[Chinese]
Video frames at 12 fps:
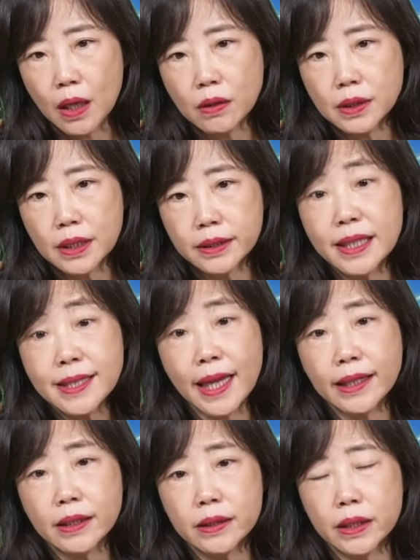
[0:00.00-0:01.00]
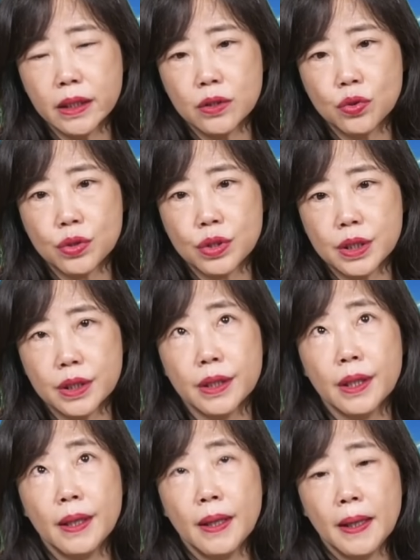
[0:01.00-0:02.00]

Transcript: 然后呢，第三个呢就是